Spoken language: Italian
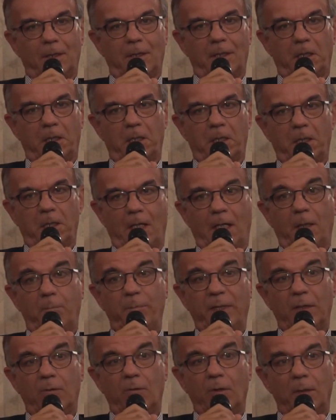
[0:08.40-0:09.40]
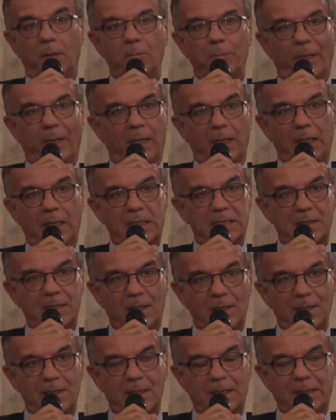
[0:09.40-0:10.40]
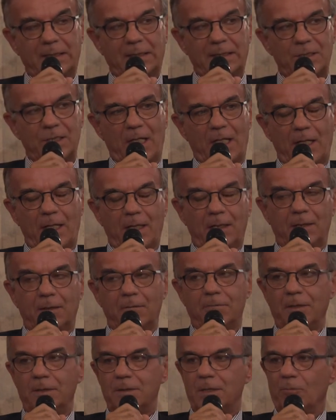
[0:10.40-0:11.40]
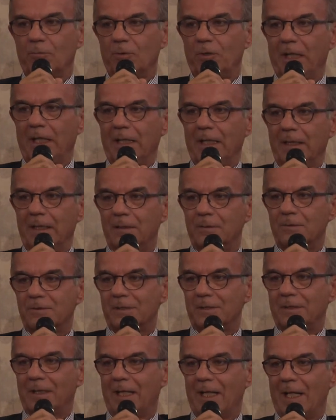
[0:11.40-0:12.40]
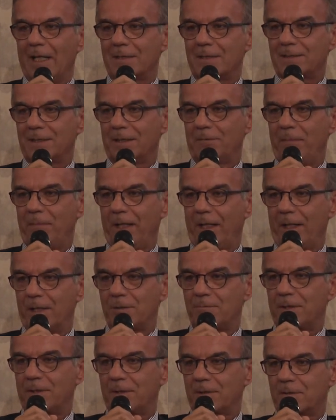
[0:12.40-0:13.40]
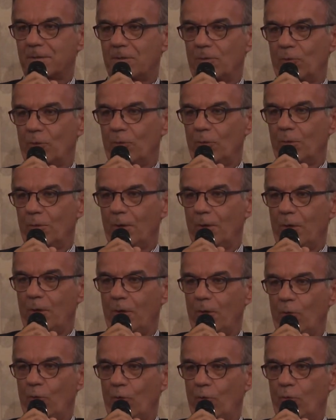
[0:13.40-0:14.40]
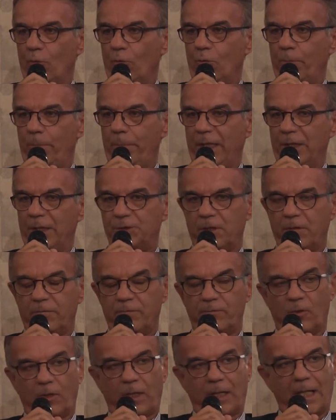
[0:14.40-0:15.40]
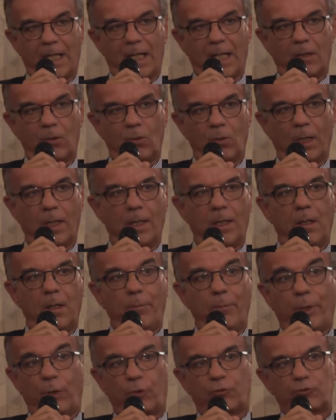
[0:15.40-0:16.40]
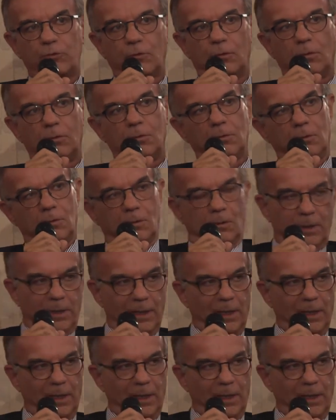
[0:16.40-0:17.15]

eh, alle piccole imprese, agli artigiani, qui diciamo nell'industria dell'asset management sono un pesce fuor d'acqua, però sono